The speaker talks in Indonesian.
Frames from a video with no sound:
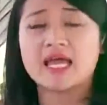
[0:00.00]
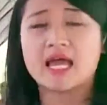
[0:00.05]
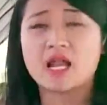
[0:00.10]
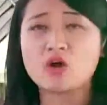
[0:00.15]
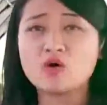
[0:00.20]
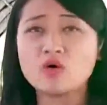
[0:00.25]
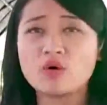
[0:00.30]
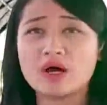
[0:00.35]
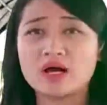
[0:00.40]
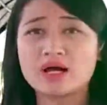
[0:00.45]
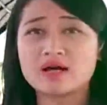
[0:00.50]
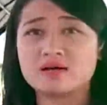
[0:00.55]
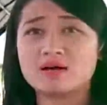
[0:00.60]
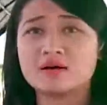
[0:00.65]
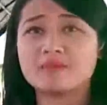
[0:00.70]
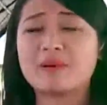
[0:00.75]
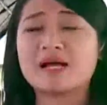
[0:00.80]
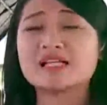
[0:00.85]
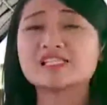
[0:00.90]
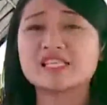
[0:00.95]
Kalau
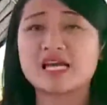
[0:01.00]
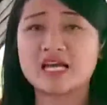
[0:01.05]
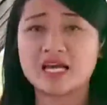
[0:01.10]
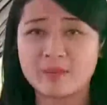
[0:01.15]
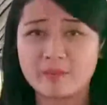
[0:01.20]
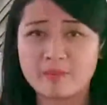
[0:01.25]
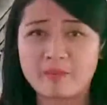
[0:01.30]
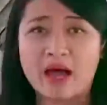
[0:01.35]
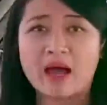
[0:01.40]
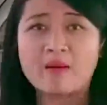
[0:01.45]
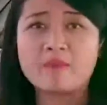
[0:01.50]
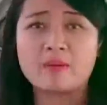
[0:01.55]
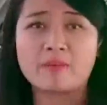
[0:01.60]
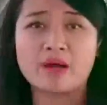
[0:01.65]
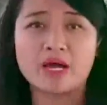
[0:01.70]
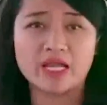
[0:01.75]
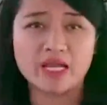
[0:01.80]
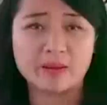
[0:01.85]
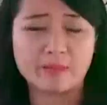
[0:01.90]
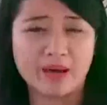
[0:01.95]
uh, pasca gempa,
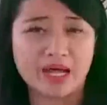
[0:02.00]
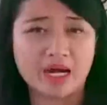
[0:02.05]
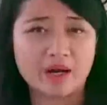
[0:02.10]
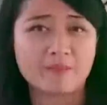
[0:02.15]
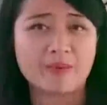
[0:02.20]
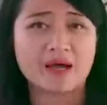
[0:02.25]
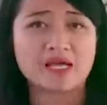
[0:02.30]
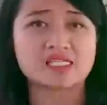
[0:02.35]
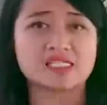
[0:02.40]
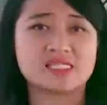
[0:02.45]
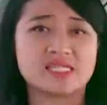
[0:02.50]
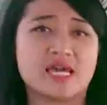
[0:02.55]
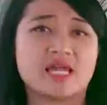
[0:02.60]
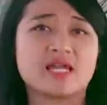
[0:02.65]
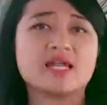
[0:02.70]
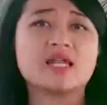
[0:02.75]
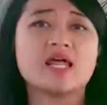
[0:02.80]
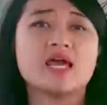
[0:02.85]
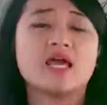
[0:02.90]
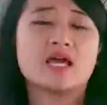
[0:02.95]
memang ini para
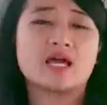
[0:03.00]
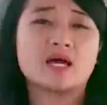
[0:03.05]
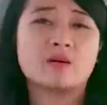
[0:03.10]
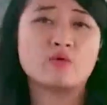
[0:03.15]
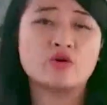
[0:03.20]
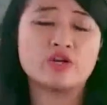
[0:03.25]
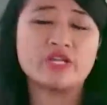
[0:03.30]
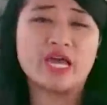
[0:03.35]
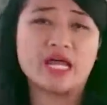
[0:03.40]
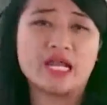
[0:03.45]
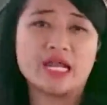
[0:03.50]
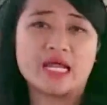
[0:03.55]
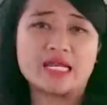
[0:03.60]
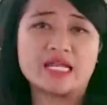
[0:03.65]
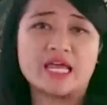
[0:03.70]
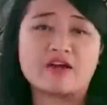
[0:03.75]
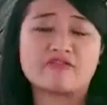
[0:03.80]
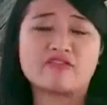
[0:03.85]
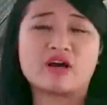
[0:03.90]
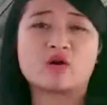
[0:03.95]
pasien kemudian
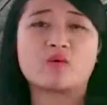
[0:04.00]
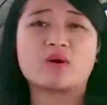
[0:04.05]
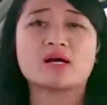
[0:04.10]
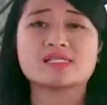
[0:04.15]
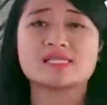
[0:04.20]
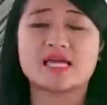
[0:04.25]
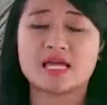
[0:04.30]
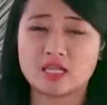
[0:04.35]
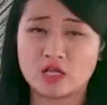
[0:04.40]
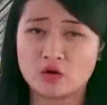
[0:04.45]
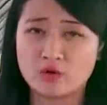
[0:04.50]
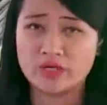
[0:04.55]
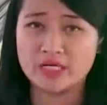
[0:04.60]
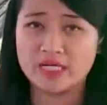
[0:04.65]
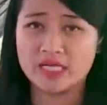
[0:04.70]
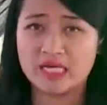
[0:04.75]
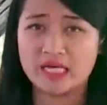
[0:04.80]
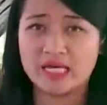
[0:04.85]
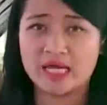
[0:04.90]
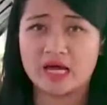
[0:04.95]
dievakuasi atau
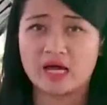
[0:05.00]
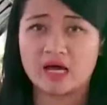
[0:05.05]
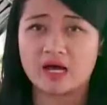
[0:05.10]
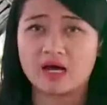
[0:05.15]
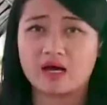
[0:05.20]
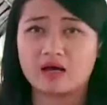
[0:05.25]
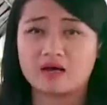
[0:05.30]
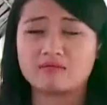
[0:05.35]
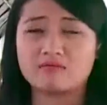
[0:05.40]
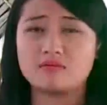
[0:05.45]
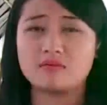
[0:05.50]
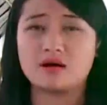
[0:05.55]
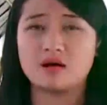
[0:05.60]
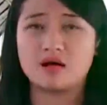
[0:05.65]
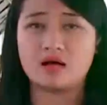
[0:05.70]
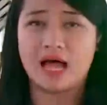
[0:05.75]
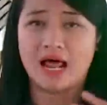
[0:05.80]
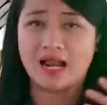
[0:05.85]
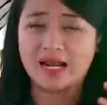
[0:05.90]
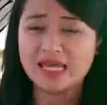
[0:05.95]

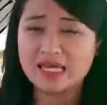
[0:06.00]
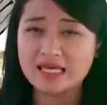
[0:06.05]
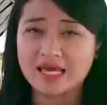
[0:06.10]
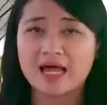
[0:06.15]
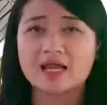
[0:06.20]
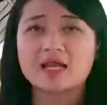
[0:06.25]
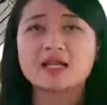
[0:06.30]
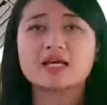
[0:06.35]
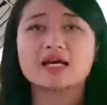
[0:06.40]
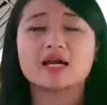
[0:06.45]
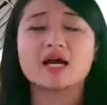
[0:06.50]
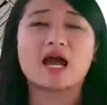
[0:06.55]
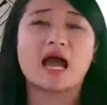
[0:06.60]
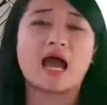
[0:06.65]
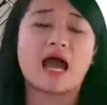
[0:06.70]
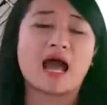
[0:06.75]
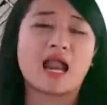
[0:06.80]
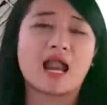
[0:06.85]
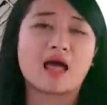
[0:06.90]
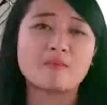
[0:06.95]
dialihkan uh, ke
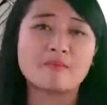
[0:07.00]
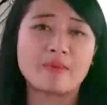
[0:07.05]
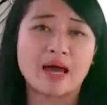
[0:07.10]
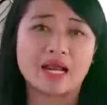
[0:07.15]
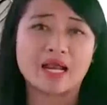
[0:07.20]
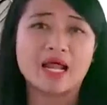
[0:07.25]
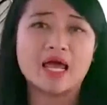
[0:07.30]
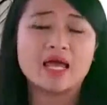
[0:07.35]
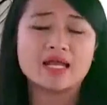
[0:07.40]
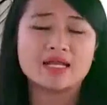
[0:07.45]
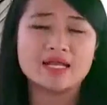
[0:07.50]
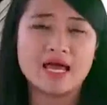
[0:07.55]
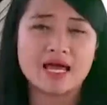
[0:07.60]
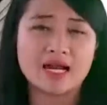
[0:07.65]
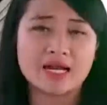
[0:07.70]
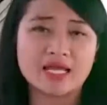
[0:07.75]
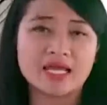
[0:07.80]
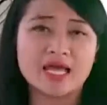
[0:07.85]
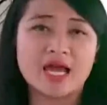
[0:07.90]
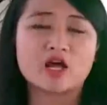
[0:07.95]
halaman
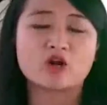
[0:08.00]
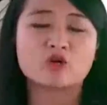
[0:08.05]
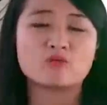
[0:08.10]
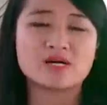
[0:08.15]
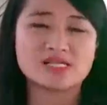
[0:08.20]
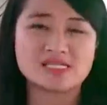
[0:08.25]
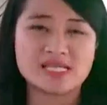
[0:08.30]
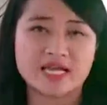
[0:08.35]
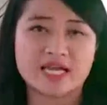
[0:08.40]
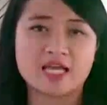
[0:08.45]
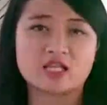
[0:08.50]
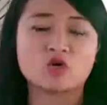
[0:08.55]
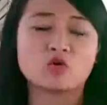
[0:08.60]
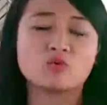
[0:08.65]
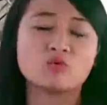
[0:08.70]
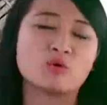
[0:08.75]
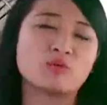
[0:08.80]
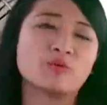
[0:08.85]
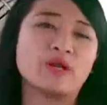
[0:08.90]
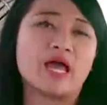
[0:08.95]
dari rumah sakit
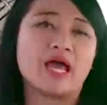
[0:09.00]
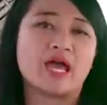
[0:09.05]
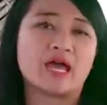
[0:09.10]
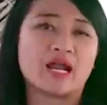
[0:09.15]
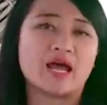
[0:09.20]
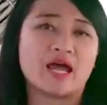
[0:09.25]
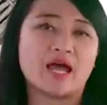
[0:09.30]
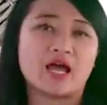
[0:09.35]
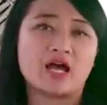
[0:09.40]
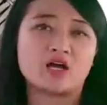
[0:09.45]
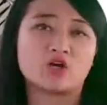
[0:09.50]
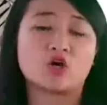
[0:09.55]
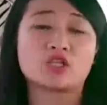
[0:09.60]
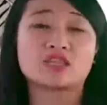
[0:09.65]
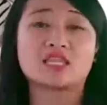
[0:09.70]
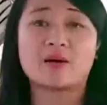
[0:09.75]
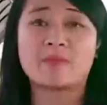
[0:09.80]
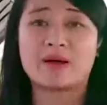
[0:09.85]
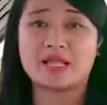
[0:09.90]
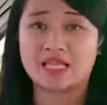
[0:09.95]
umum daerah uh,
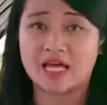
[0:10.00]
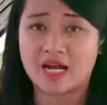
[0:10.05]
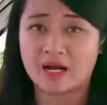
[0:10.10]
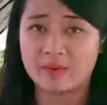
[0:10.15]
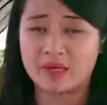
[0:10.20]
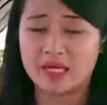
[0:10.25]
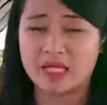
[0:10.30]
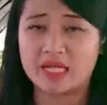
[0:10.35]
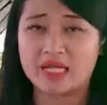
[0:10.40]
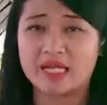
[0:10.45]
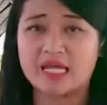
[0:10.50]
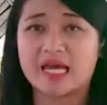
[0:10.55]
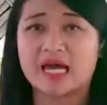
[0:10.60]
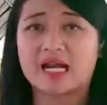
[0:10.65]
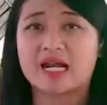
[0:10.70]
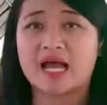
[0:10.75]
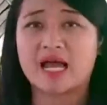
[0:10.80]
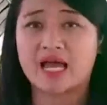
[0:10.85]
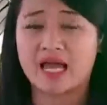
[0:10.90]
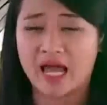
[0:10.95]
Kota Mataram ini
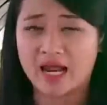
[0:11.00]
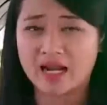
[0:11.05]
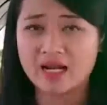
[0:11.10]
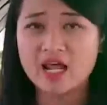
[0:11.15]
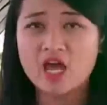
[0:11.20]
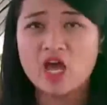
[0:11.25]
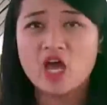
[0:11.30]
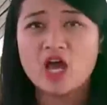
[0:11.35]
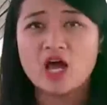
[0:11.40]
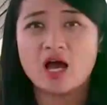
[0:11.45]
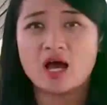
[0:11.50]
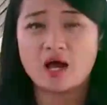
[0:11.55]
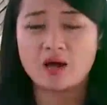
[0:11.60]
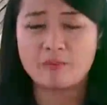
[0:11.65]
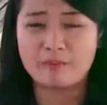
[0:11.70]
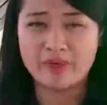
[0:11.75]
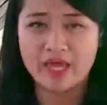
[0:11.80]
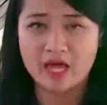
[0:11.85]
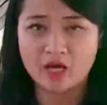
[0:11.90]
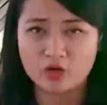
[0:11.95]
dikarenakan
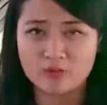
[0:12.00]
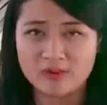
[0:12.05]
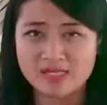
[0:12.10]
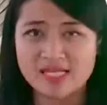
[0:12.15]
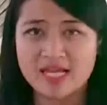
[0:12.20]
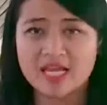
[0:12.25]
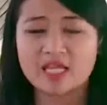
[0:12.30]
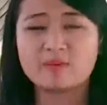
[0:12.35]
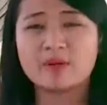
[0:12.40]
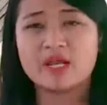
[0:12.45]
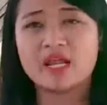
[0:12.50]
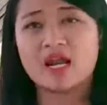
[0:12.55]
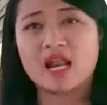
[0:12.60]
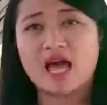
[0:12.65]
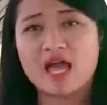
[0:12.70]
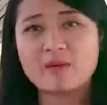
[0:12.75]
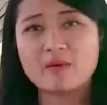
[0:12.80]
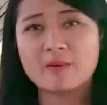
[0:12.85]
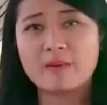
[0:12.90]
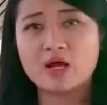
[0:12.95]
uh, pihak rumah sakit
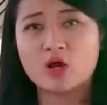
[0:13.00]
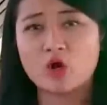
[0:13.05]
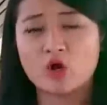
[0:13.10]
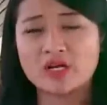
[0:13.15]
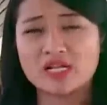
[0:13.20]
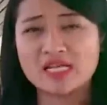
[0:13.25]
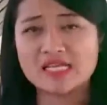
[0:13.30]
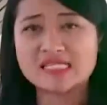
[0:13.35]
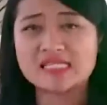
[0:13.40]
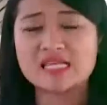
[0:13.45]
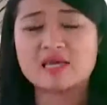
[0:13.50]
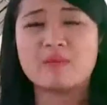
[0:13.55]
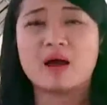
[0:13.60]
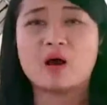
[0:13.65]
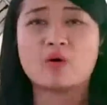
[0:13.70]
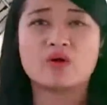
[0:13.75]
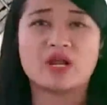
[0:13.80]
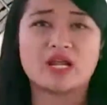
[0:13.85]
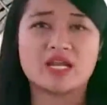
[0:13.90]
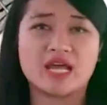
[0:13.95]
menilai memang kondisi
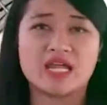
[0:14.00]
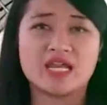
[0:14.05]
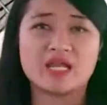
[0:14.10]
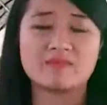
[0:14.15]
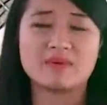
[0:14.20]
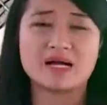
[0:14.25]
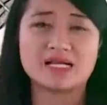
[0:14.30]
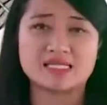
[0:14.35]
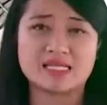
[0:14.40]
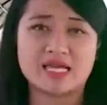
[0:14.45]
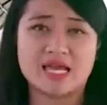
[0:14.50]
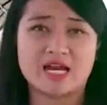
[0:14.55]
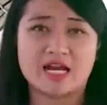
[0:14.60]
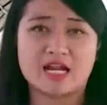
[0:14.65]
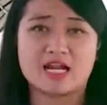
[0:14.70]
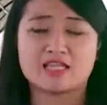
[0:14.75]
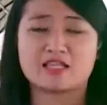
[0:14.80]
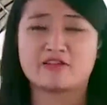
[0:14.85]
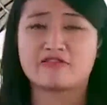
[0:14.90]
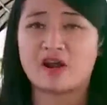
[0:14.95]
bangunannya ini masih
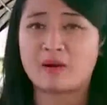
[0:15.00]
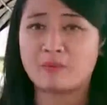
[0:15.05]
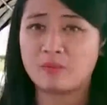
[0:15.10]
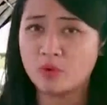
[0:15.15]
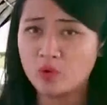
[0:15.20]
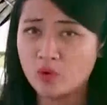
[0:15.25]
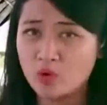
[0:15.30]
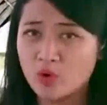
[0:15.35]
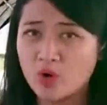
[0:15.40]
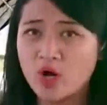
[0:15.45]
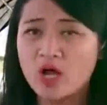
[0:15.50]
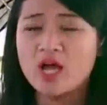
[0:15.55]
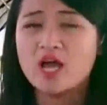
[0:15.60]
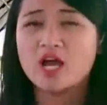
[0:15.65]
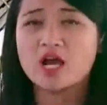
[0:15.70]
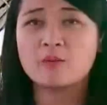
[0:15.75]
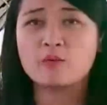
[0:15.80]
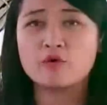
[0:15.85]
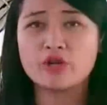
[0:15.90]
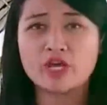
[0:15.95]
relatif rapuh,
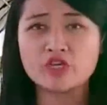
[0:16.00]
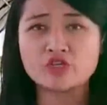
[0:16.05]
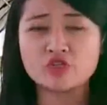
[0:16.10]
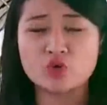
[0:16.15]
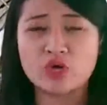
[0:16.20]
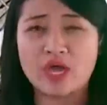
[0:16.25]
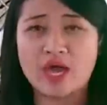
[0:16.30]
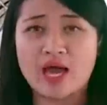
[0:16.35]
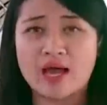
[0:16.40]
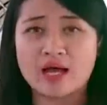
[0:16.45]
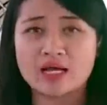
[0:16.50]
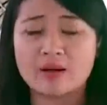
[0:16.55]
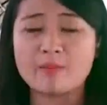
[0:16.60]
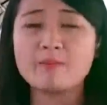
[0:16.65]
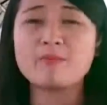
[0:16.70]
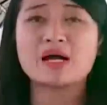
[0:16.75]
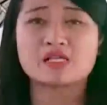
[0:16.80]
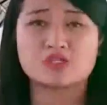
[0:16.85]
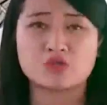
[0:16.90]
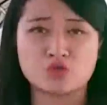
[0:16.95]
kemudian juga juga
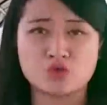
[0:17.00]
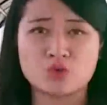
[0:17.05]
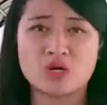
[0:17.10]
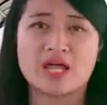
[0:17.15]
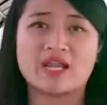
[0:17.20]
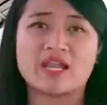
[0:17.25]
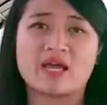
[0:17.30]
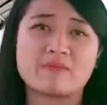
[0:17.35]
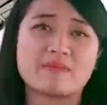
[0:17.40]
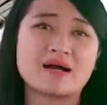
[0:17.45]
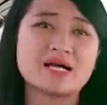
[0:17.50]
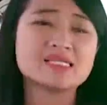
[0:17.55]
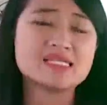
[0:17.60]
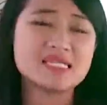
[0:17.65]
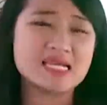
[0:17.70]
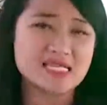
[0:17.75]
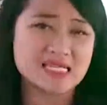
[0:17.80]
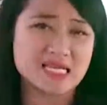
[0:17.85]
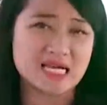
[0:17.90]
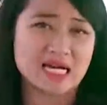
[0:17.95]
gempa susulan yang
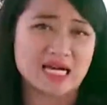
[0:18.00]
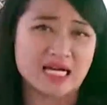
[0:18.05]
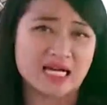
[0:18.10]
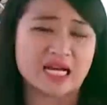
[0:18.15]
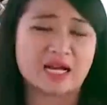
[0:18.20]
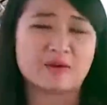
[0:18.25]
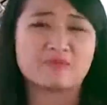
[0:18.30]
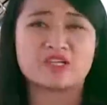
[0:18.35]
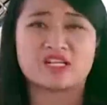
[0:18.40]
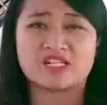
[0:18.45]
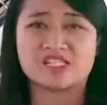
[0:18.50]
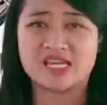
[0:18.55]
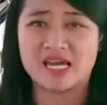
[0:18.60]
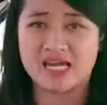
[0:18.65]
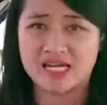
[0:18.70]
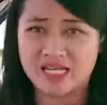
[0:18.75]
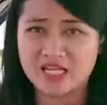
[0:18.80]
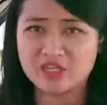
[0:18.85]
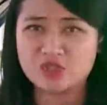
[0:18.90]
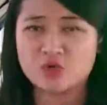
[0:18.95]
masih uh, kerap
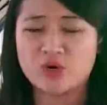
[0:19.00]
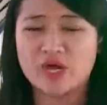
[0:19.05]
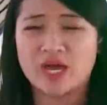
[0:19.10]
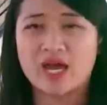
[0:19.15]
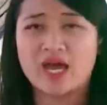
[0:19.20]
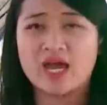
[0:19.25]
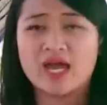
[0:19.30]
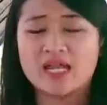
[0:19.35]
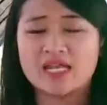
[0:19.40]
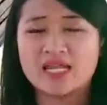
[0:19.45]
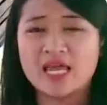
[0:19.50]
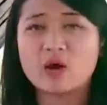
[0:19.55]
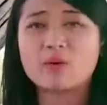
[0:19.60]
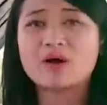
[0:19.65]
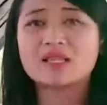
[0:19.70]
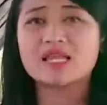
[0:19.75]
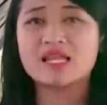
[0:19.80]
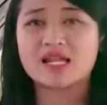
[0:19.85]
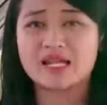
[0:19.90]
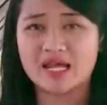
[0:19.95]
terjadi juga
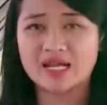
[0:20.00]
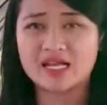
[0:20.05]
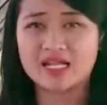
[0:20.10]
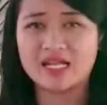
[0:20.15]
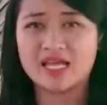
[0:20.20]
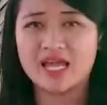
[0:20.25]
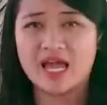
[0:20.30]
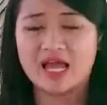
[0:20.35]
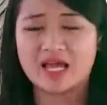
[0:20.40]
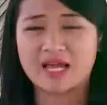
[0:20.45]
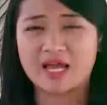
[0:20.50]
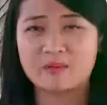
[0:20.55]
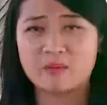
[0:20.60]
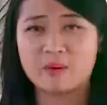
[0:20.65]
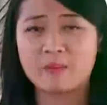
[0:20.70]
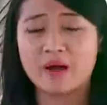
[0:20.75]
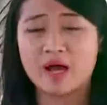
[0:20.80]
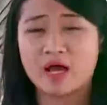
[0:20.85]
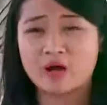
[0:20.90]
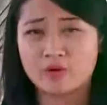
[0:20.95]
dikhawatirkan ini
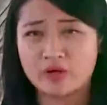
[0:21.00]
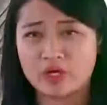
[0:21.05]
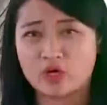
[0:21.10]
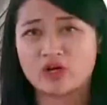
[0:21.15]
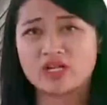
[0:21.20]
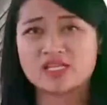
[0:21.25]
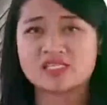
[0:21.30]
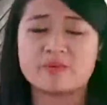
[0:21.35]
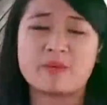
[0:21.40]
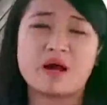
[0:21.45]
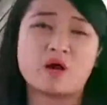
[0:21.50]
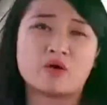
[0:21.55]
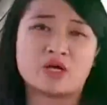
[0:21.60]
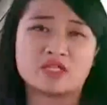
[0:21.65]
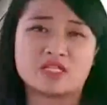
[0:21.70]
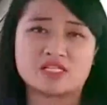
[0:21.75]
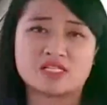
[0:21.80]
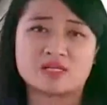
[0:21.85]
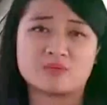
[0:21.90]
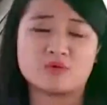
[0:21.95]
akan mempengaruhi kondisi
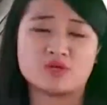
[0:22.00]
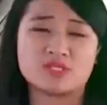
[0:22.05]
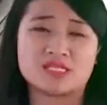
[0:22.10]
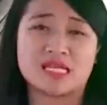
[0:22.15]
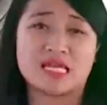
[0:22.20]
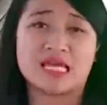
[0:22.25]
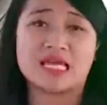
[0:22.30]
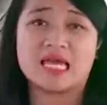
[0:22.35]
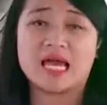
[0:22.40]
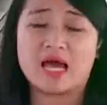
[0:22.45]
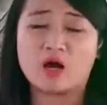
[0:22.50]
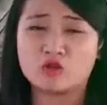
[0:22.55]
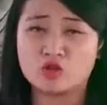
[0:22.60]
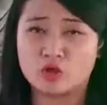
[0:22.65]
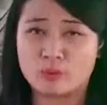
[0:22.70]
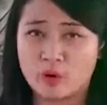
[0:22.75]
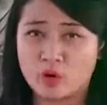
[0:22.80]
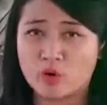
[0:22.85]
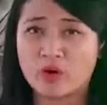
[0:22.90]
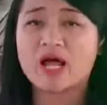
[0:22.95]
bangunan tersebut sehingga
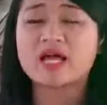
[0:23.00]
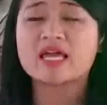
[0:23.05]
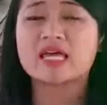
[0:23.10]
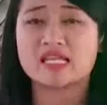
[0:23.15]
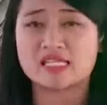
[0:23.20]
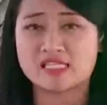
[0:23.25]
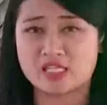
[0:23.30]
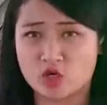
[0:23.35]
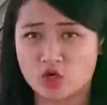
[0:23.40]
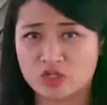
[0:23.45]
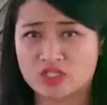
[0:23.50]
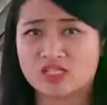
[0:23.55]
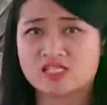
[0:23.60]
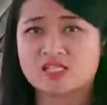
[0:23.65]
untuk mengurangi risiko